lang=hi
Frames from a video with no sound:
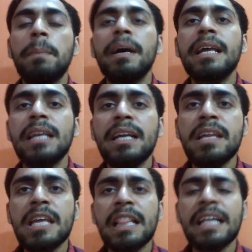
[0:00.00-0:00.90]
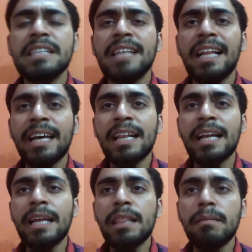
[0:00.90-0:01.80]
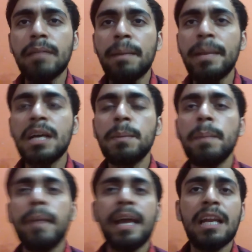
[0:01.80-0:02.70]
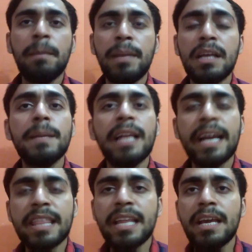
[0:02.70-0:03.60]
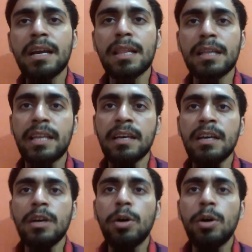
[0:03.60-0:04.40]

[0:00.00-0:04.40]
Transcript: पाकिस्तान इंटरनेशनल एयरलाइंस अमेरिका में बैन है अमेरिका में लैंड नहीं कर सकती